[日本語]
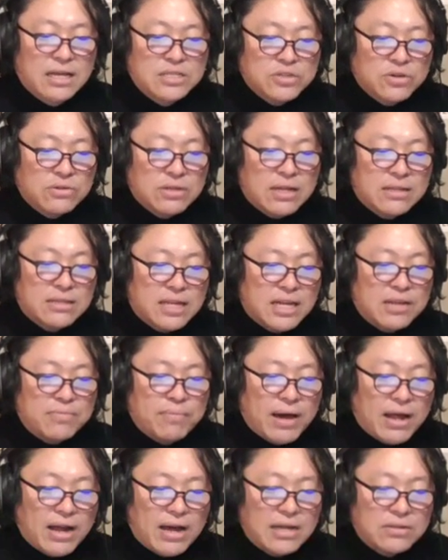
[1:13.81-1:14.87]
少年隊、
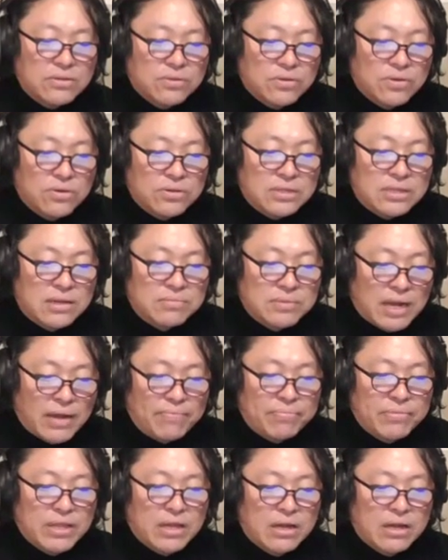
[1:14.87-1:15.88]
バラードのように眠れ、